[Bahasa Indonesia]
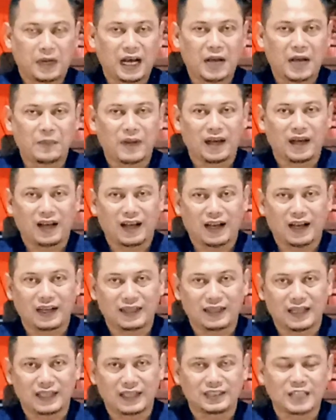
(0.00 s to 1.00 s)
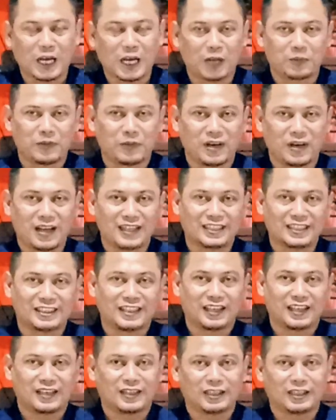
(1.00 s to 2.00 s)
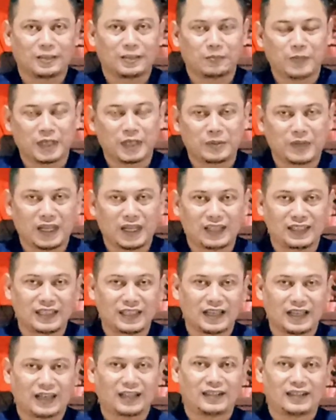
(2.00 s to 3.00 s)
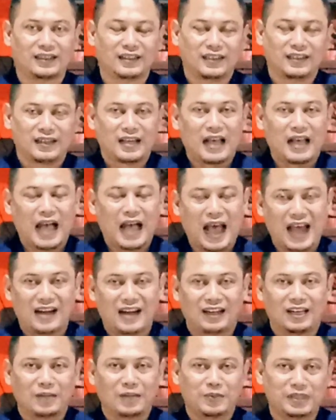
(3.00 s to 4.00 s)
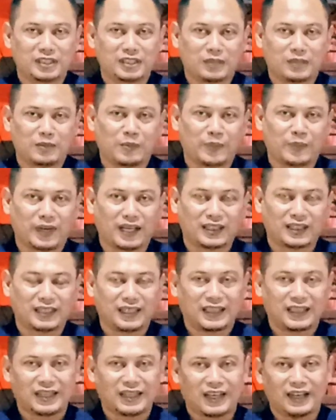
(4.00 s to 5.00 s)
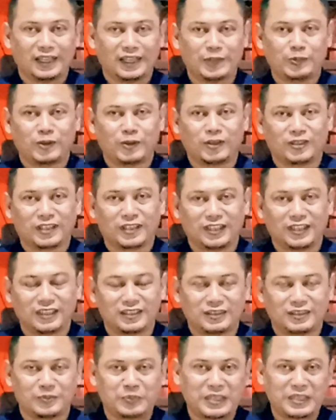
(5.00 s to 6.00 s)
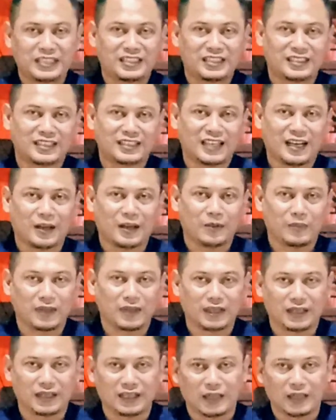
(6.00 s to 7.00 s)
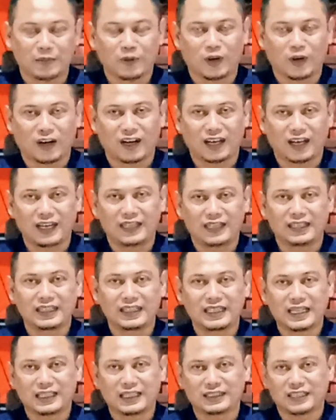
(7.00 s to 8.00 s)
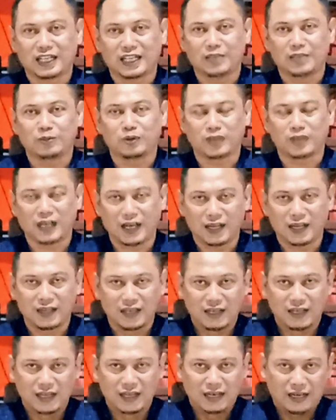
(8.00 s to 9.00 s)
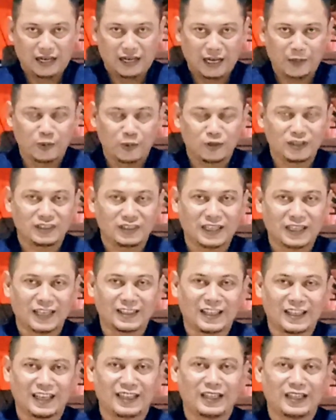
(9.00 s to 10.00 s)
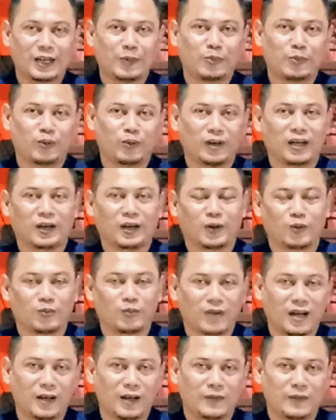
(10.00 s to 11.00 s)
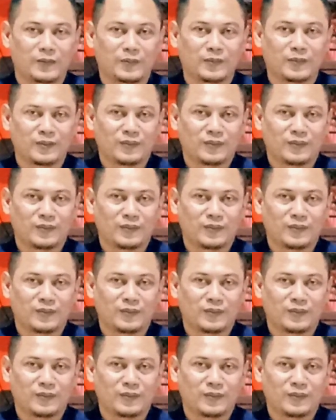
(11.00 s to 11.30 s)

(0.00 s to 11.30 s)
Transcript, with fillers: Mengapa Anda saat belajar di tempat pelatihan, Anda bisa mempraktekkan hipnotis, bisa menggendam orang lain dengan sangat mudah, namun saat Anda pulang ke rumah,